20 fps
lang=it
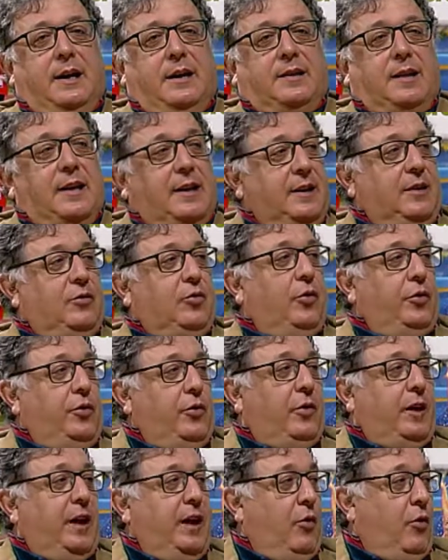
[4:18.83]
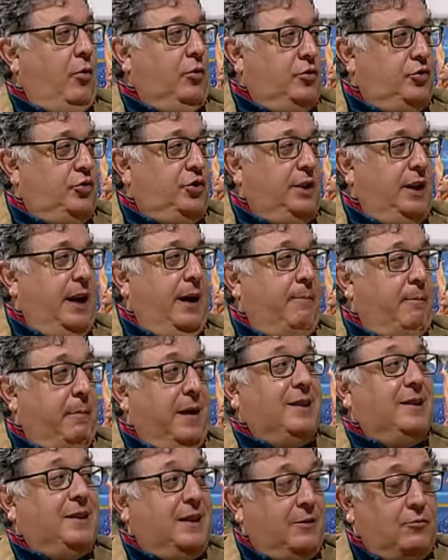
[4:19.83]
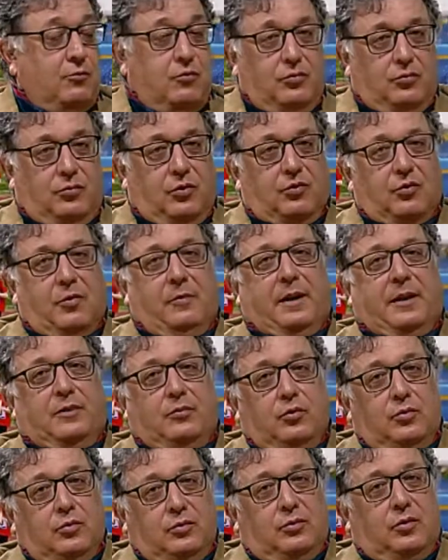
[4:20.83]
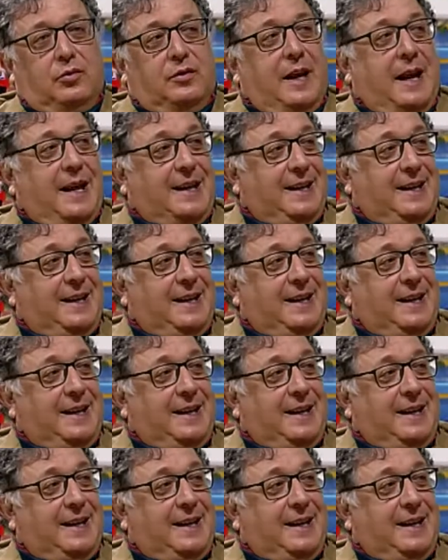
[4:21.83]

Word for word: Territorio che oggi è mantenuto soprattutto da